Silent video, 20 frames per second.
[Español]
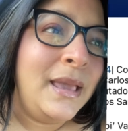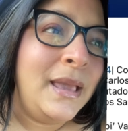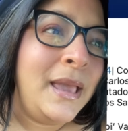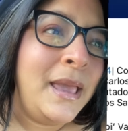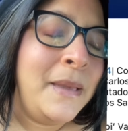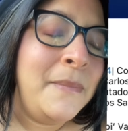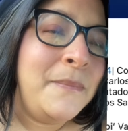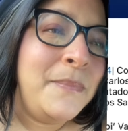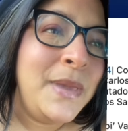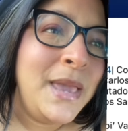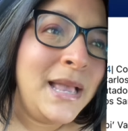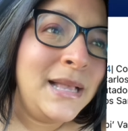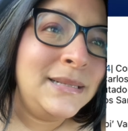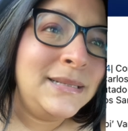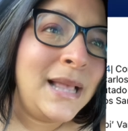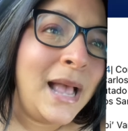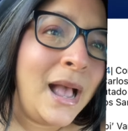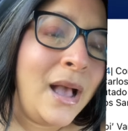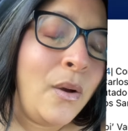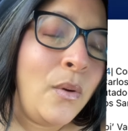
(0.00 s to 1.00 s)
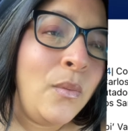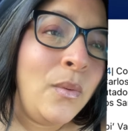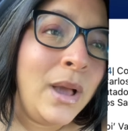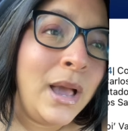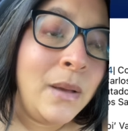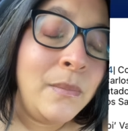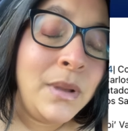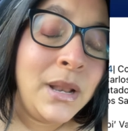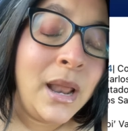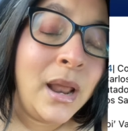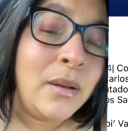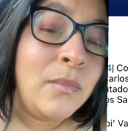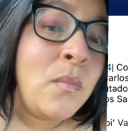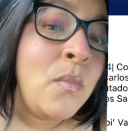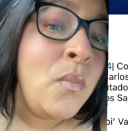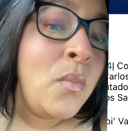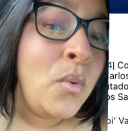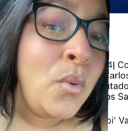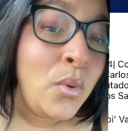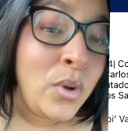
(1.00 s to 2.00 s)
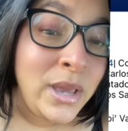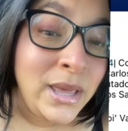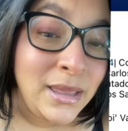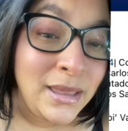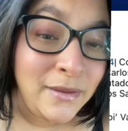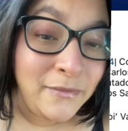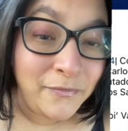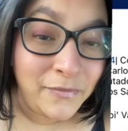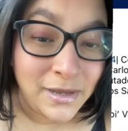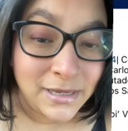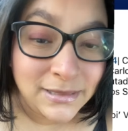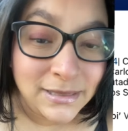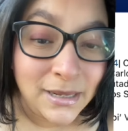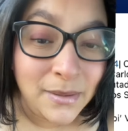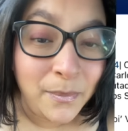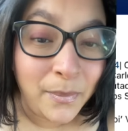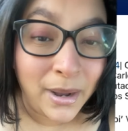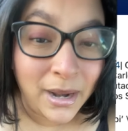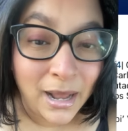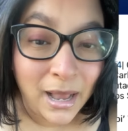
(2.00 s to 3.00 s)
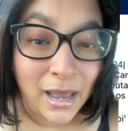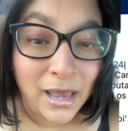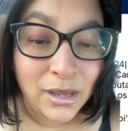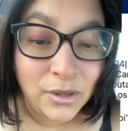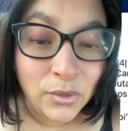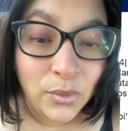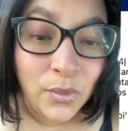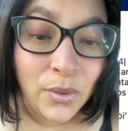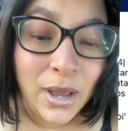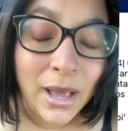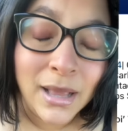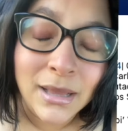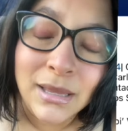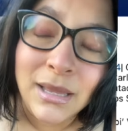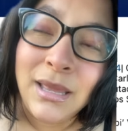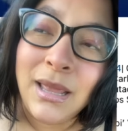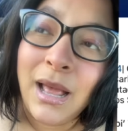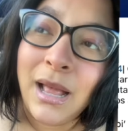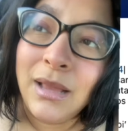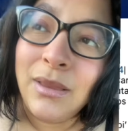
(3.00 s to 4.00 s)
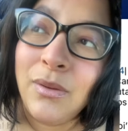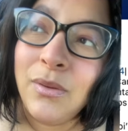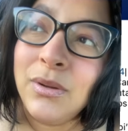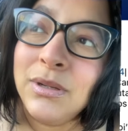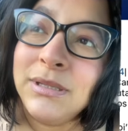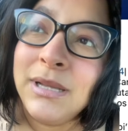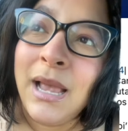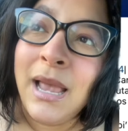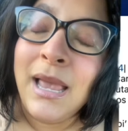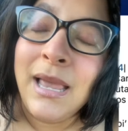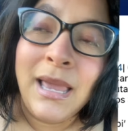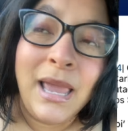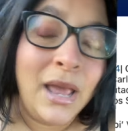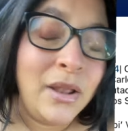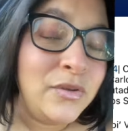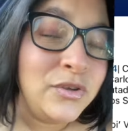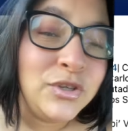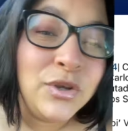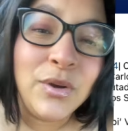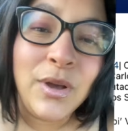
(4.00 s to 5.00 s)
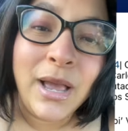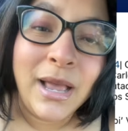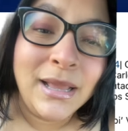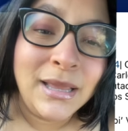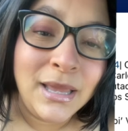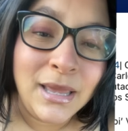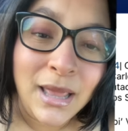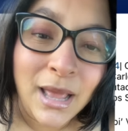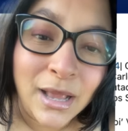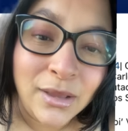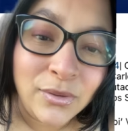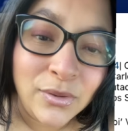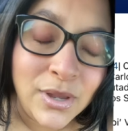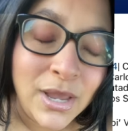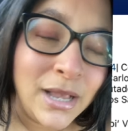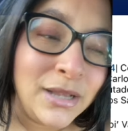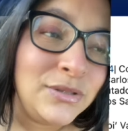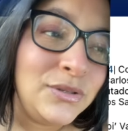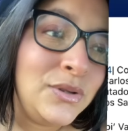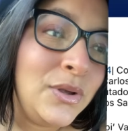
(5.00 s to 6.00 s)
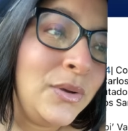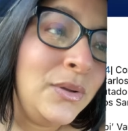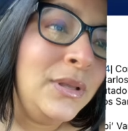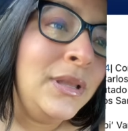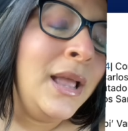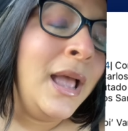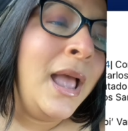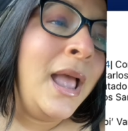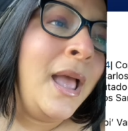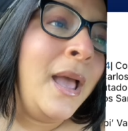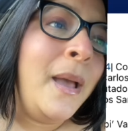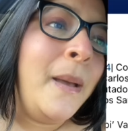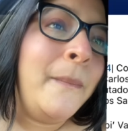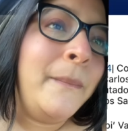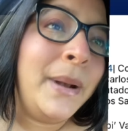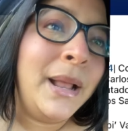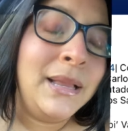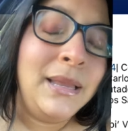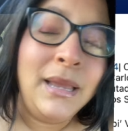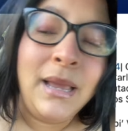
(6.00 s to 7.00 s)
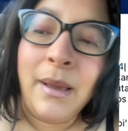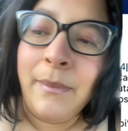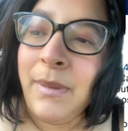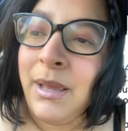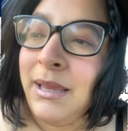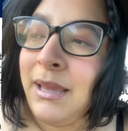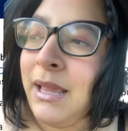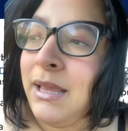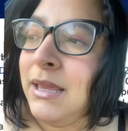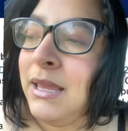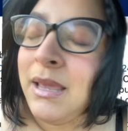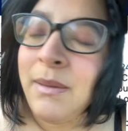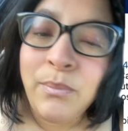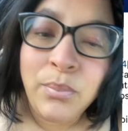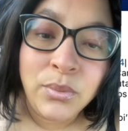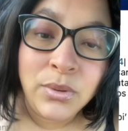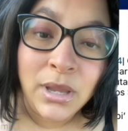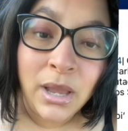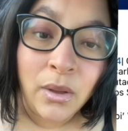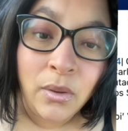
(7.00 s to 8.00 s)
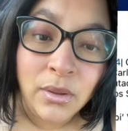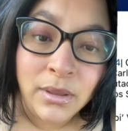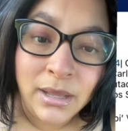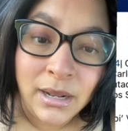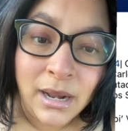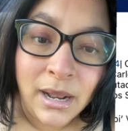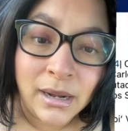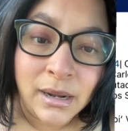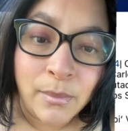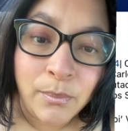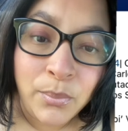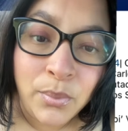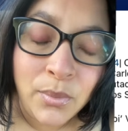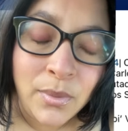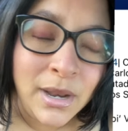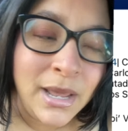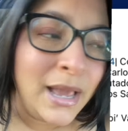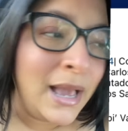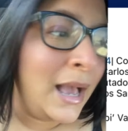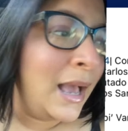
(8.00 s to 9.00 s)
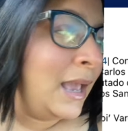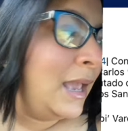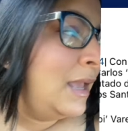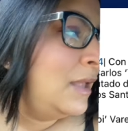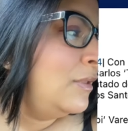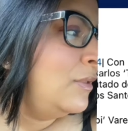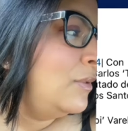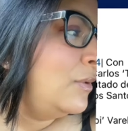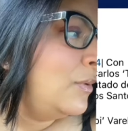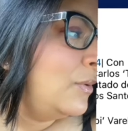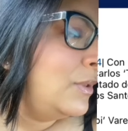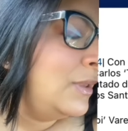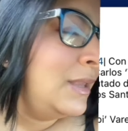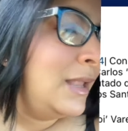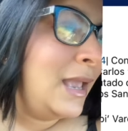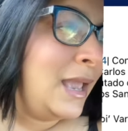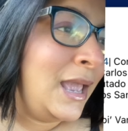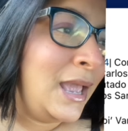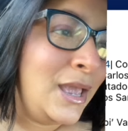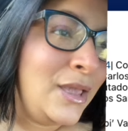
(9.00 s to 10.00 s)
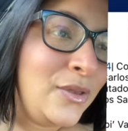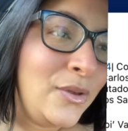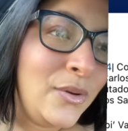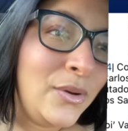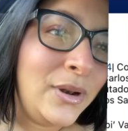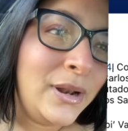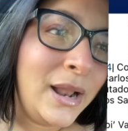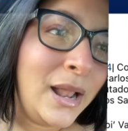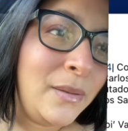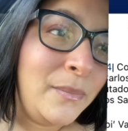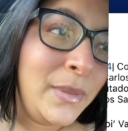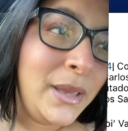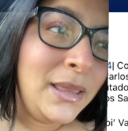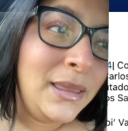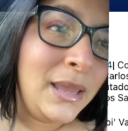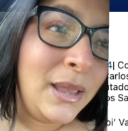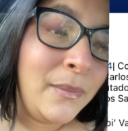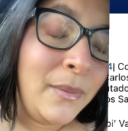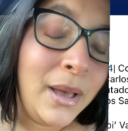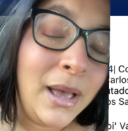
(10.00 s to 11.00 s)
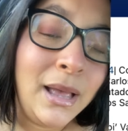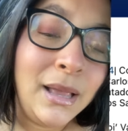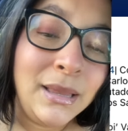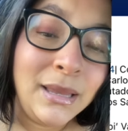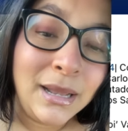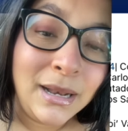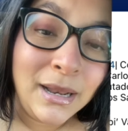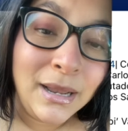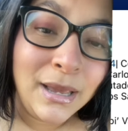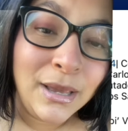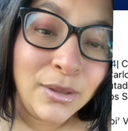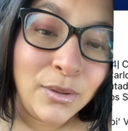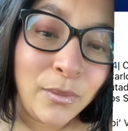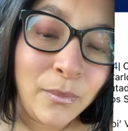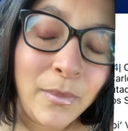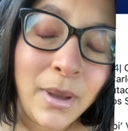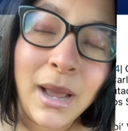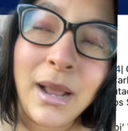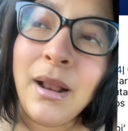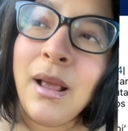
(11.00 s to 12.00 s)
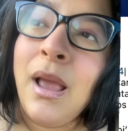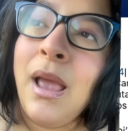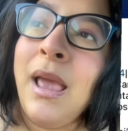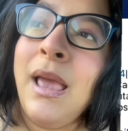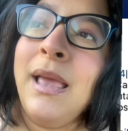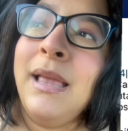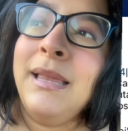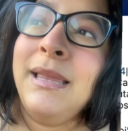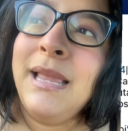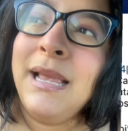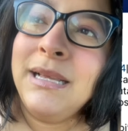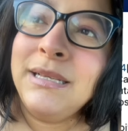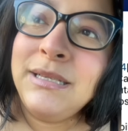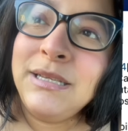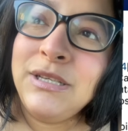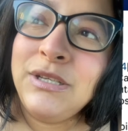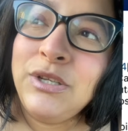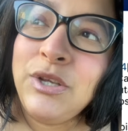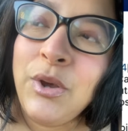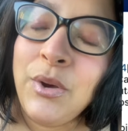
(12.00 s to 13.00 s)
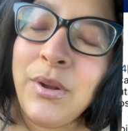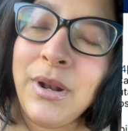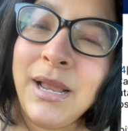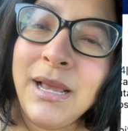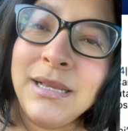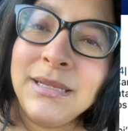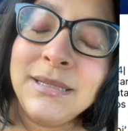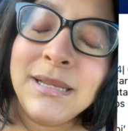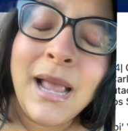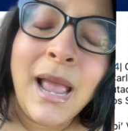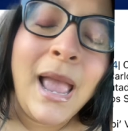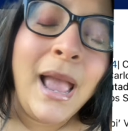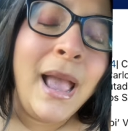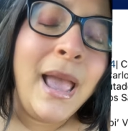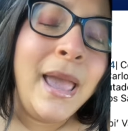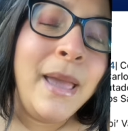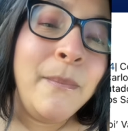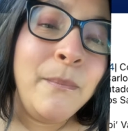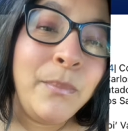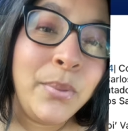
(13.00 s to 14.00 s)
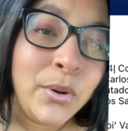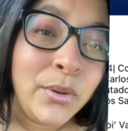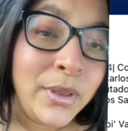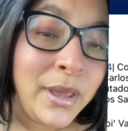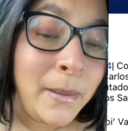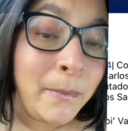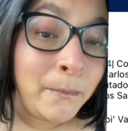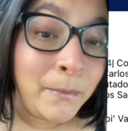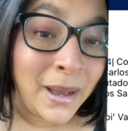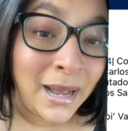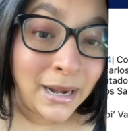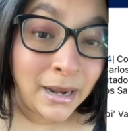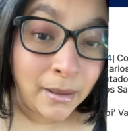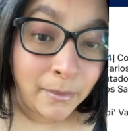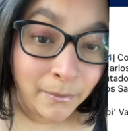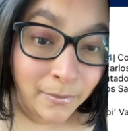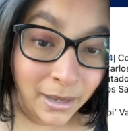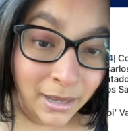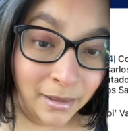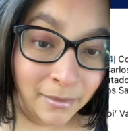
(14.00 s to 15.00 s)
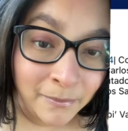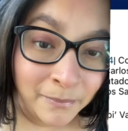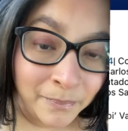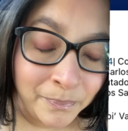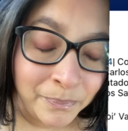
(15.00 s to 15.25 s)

empieza un caminar muy difícil para estos candidatos, que ya no son candidatos, ya son prácticamente diputados de la República, en donde ellos realmente van a tener que tomar decisiones en pro de Panamá